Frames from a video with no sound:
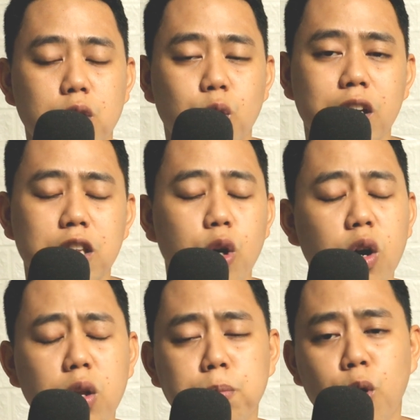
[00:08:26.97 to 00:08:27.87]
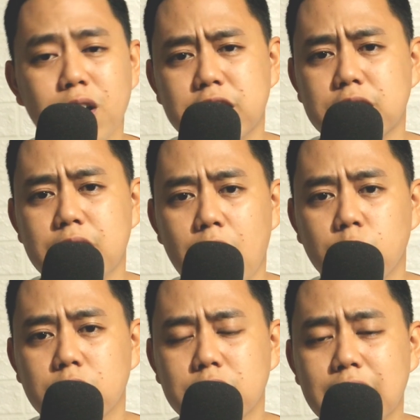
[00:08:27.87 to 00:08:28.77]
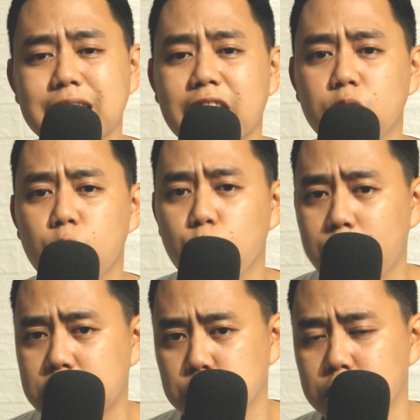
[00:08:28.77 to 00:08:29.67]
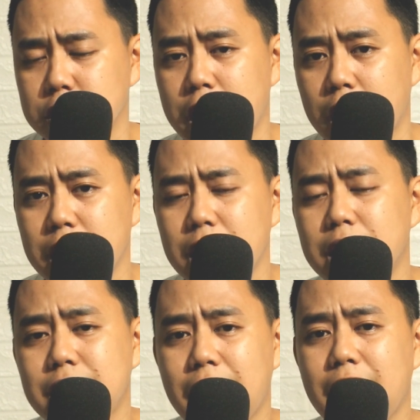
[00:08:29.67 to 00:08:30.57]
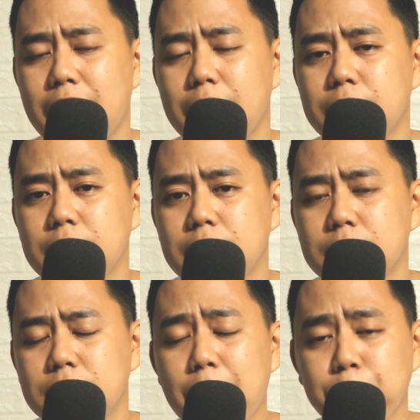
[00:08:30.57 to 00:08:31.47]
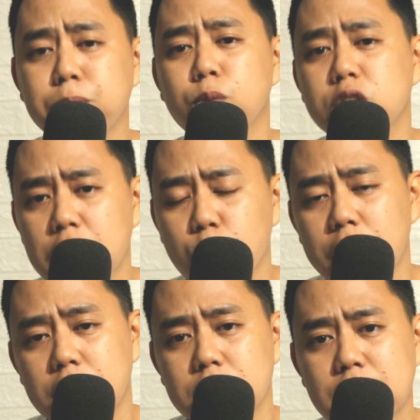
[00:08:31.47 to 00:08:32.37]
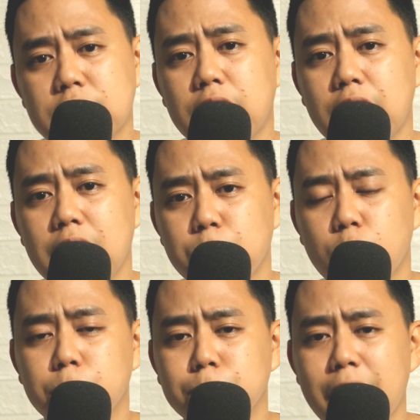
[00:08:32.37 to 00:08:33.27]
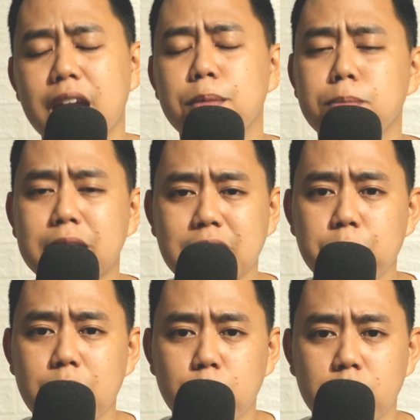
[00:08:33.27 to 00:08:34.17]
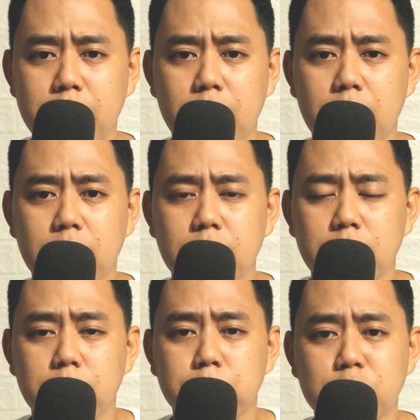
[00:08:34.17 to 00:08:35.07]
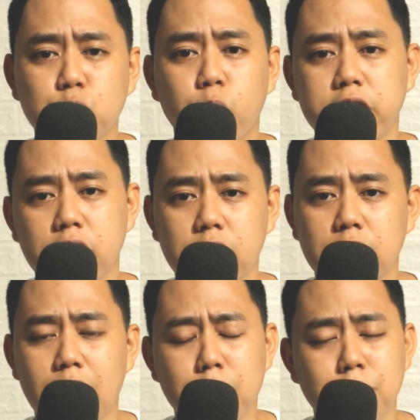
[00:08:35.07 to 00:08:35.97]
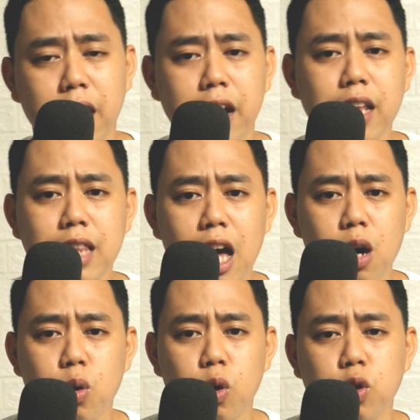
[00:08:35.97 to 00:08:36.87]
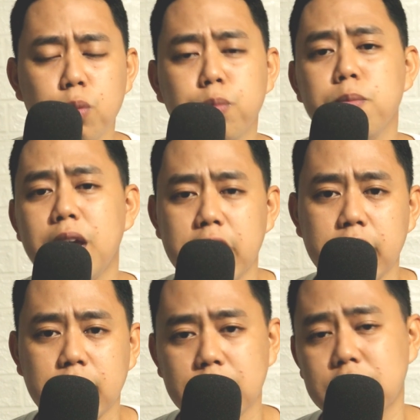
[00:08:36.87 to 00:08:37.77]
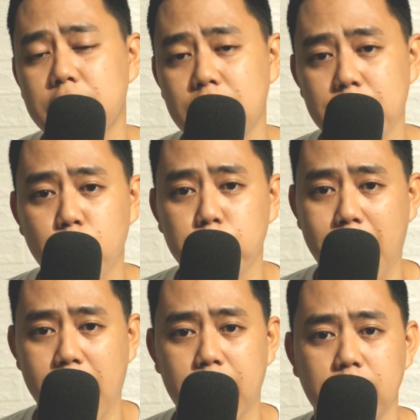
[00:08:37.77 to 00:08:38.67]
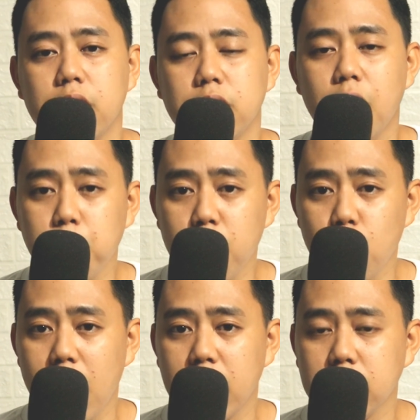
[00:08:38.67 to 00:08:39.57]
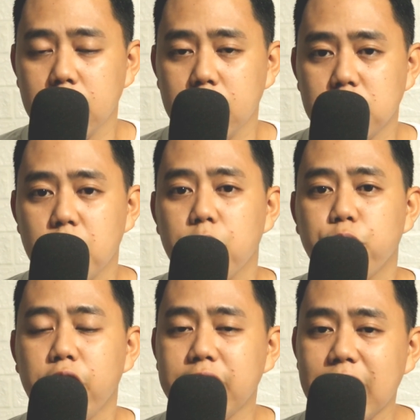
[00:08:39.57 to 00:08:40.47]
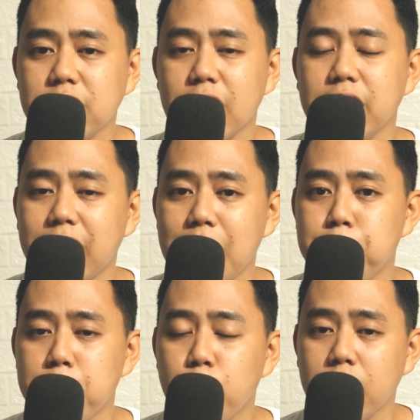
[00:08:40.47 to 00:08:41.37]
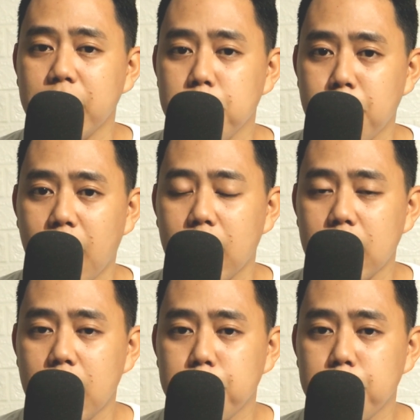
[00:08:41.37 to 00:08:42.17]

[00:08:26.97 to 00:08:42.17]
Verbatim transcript: So it all boils down sa tatlong questions lang na dapat mong tanungin sa sarili mo para masabi mo na mas worth it ang magrenta o yung bumili ng sarili mong bahay. Number one is financially capable ka na ba